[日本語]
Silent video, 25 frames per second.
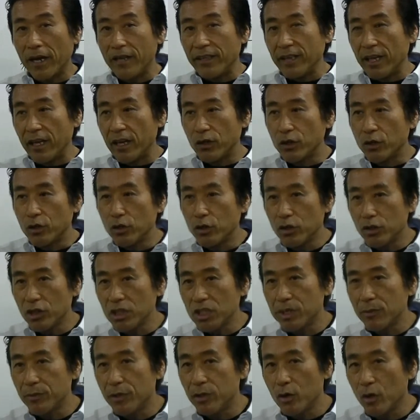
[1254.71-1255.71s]
ね苦
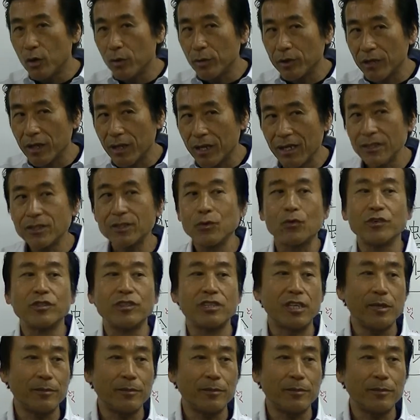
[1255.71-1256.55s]
しみをもたらすと教